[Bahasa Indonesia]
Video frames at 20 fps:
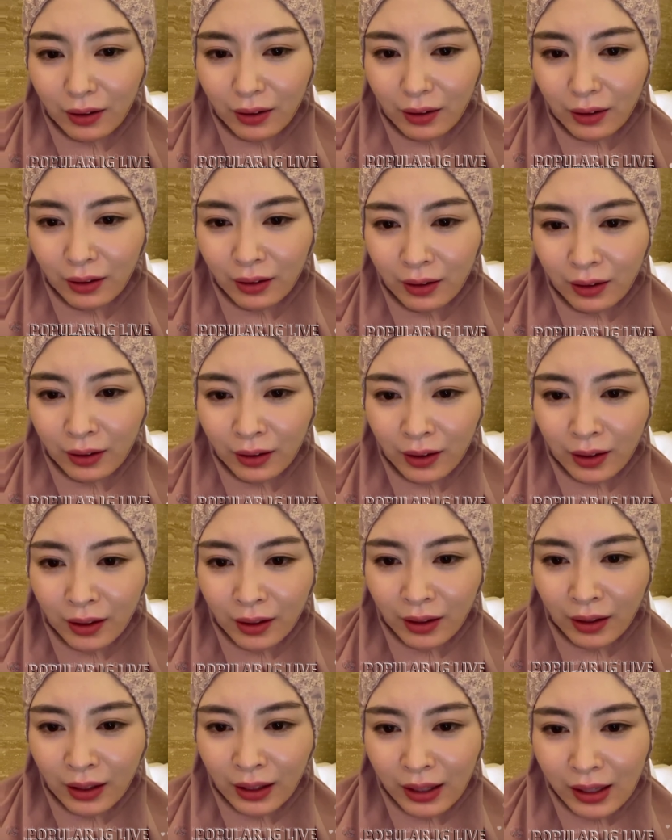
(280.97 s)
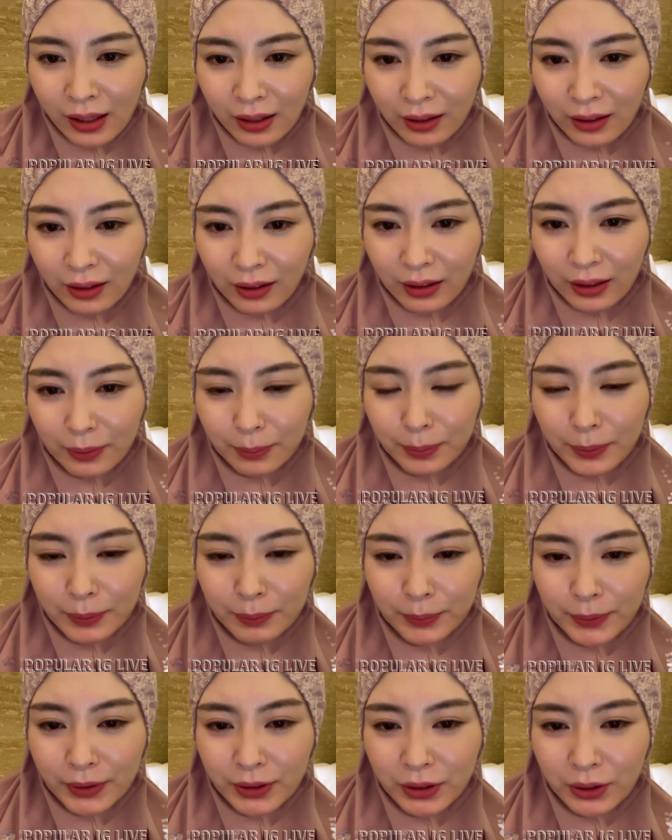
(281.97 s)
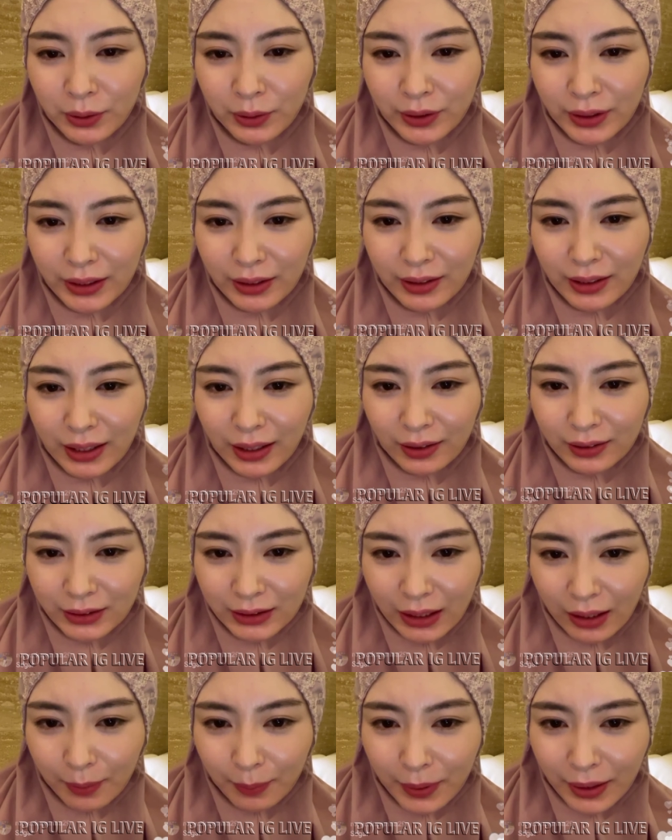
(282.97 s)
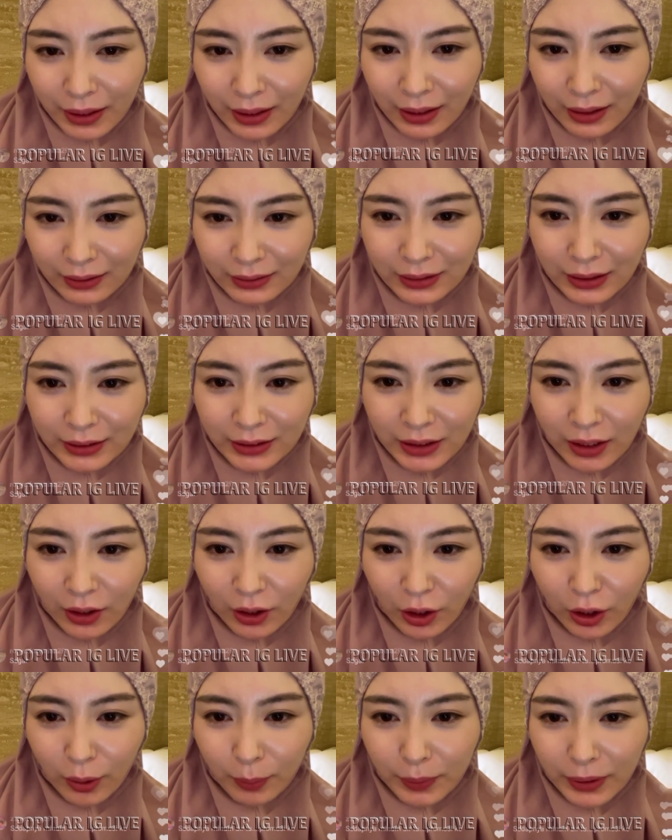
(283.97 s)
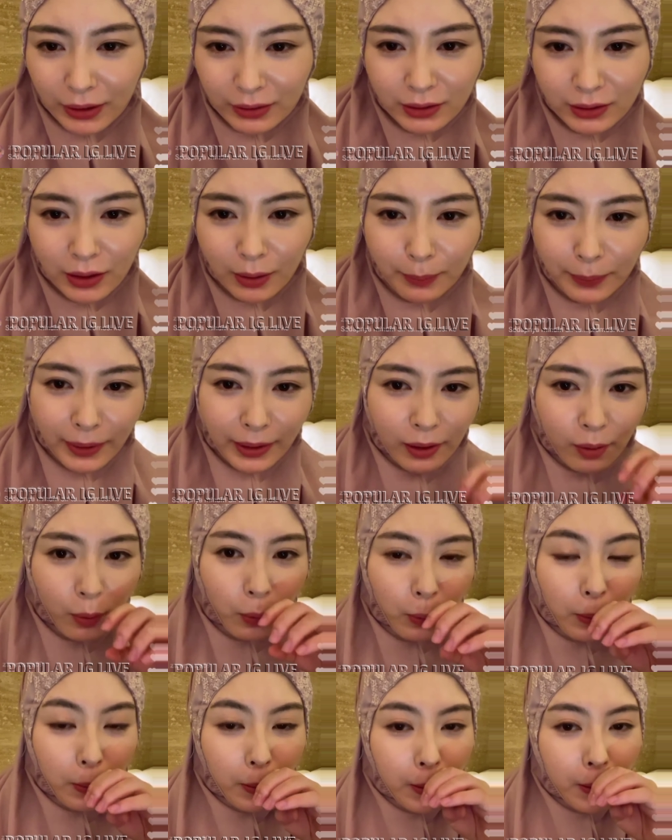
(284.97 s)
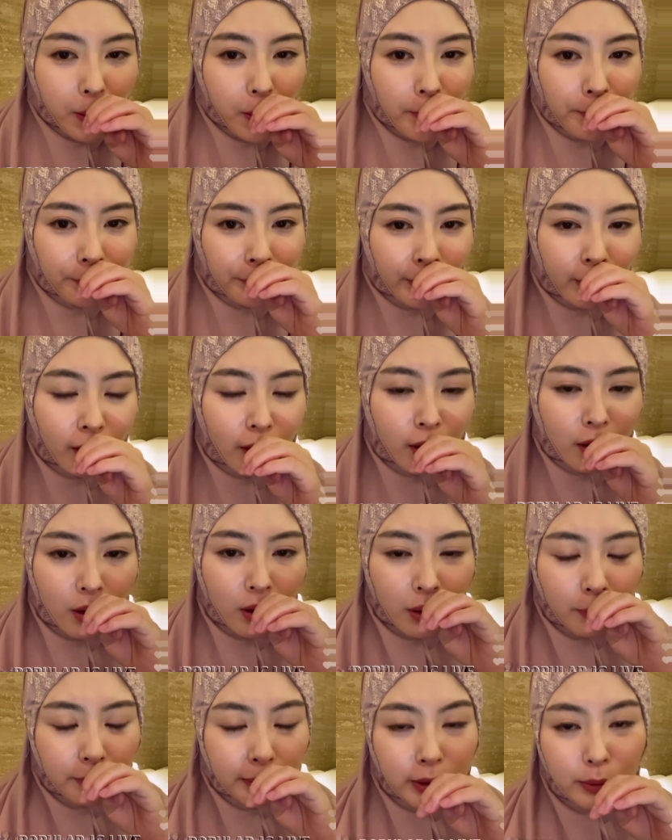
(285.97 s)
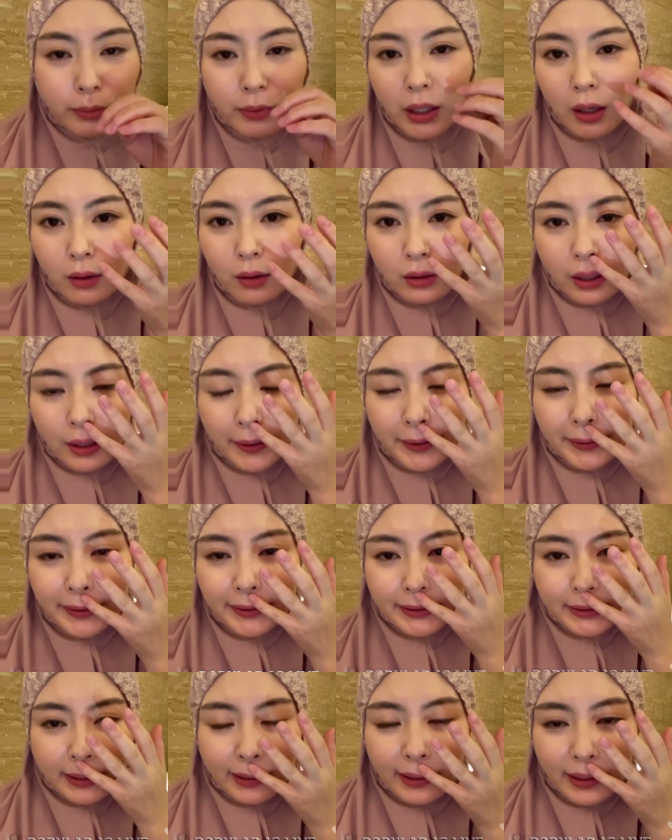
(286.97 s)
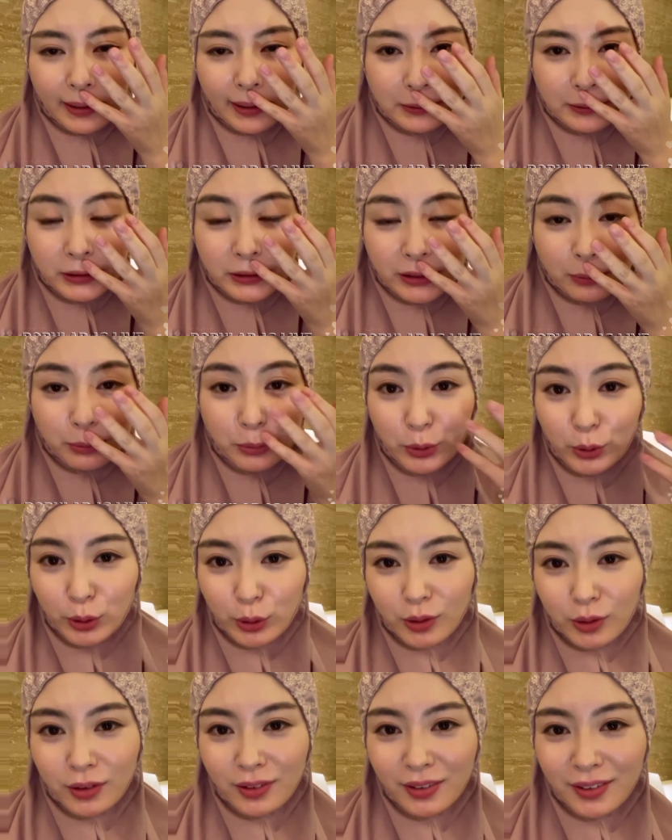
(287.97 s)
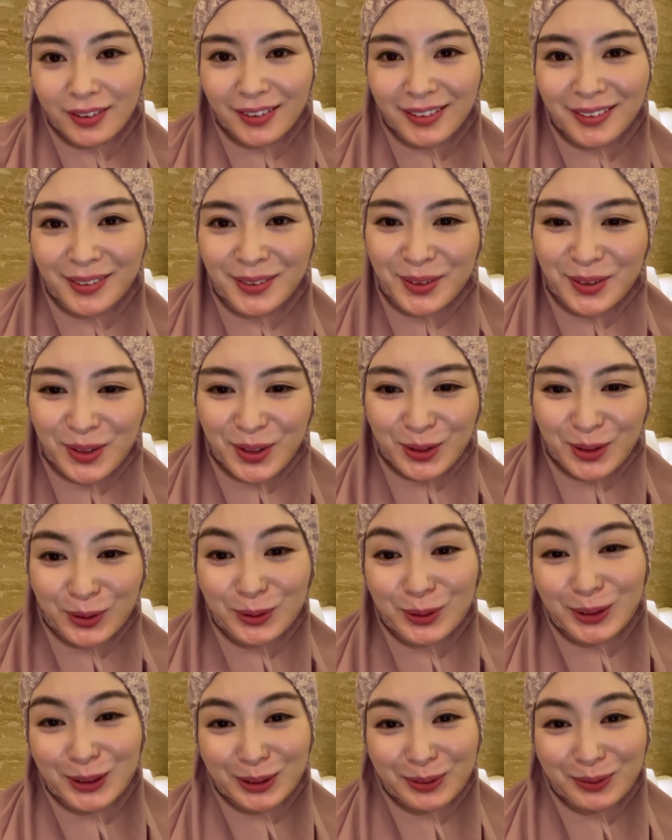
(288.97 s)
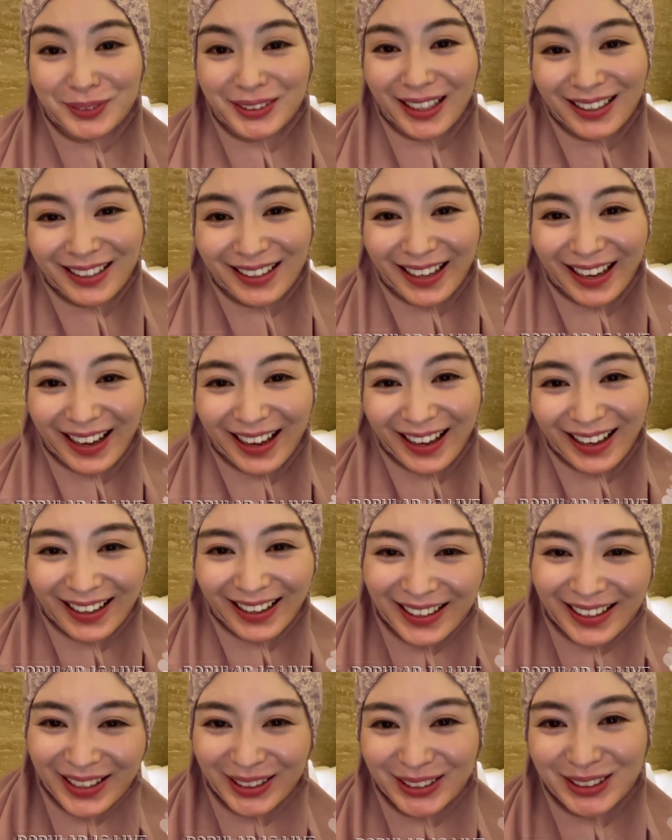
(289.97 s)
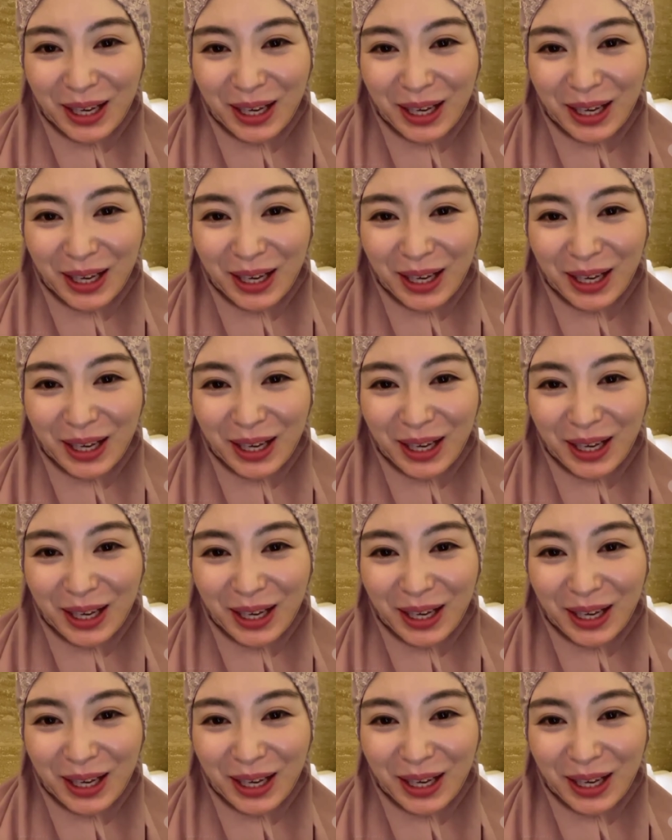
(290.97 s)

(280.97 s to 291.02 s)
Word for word: Uh, kak kapan video yang sama Kak Tasha Op? Oh, gak sabar. Oh, belum tahu karena sekarang aku sibuk. Tunggu sebentar ya,